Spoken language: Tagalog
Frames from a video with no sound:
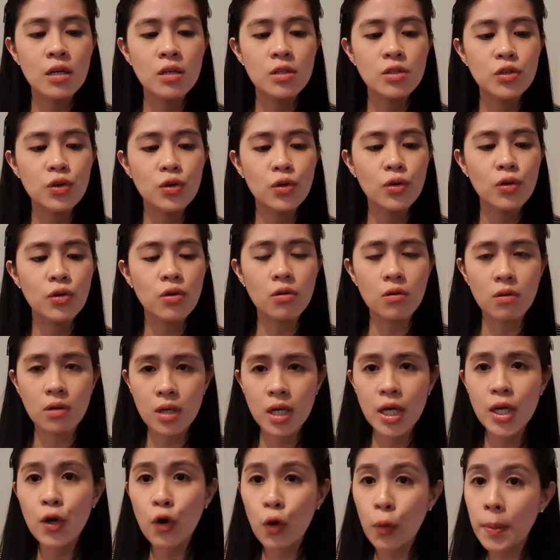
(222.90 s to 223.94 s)
So,
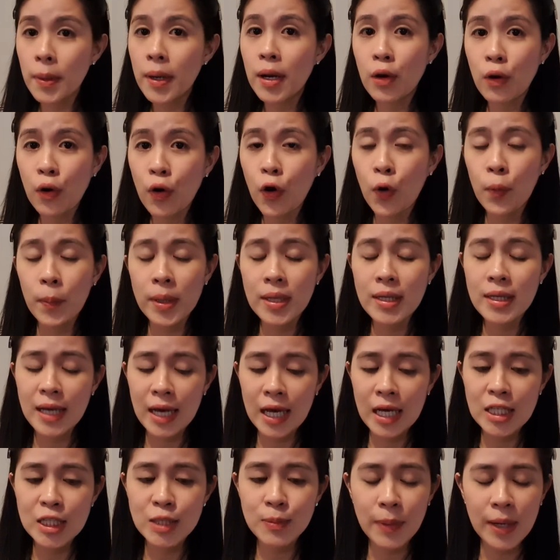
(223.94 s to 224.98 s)
ngayon ko palang open
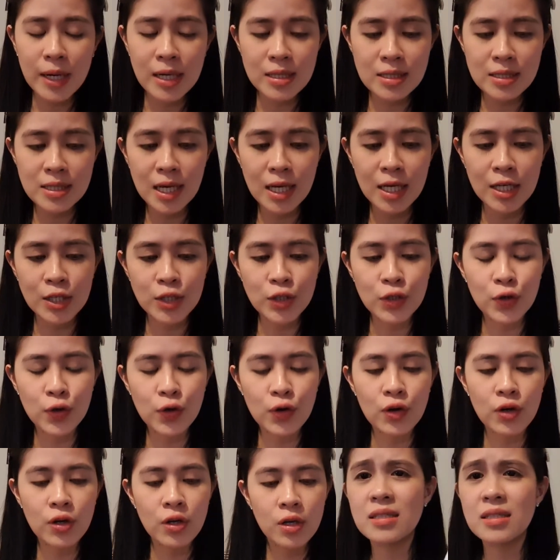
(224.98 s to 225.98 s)
guys para sa inyo.